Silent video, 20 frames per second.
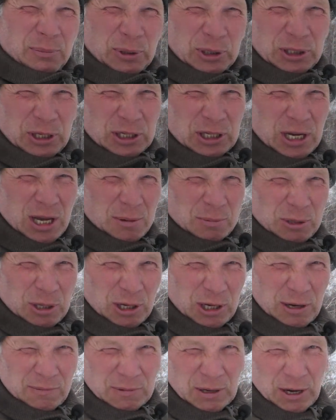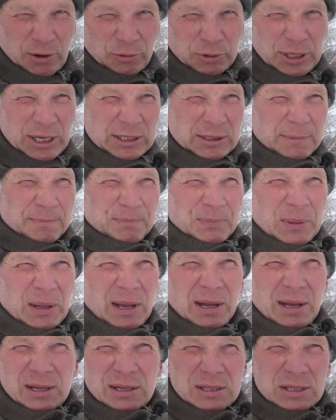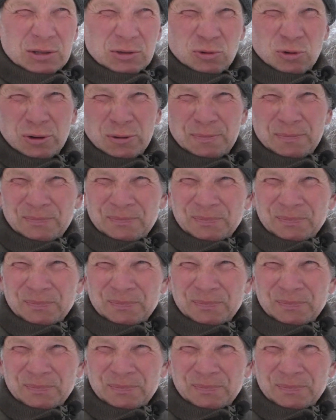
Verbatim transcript: Подъезжаем к деревне, а у нас всего...